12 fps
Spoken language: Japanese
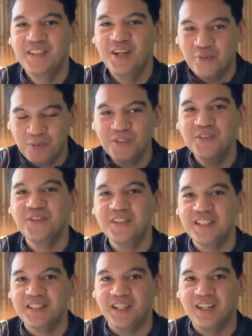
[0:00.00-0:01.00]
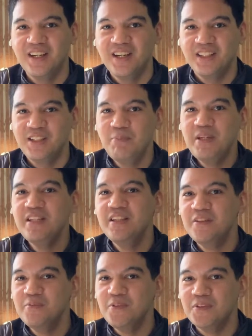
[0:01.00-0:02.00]
面白くないですかで
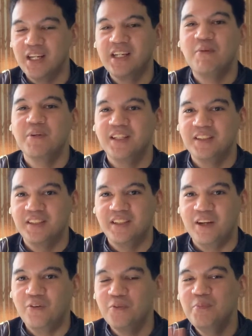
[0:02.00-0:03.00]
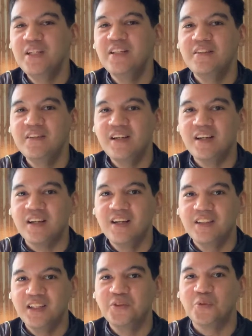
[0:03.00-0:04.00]
ビーデルも仲間になっててこのビーデルが
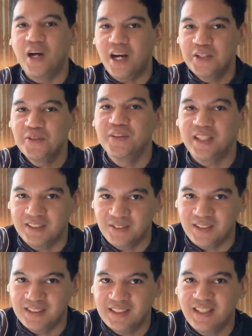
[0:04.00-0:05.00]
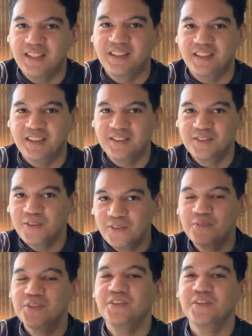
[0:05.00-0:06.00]
なんと海洋圏とか使えたりすごい
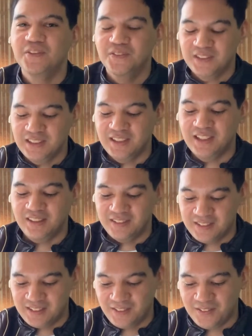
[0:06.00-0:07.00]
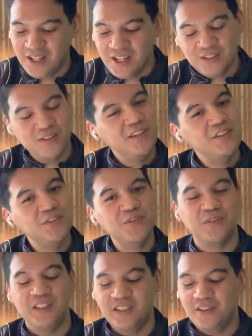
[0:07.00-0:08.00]
面白い同人誌があるんですけどそれにちょっ
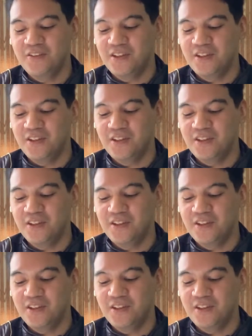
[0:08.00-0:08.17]
と似てる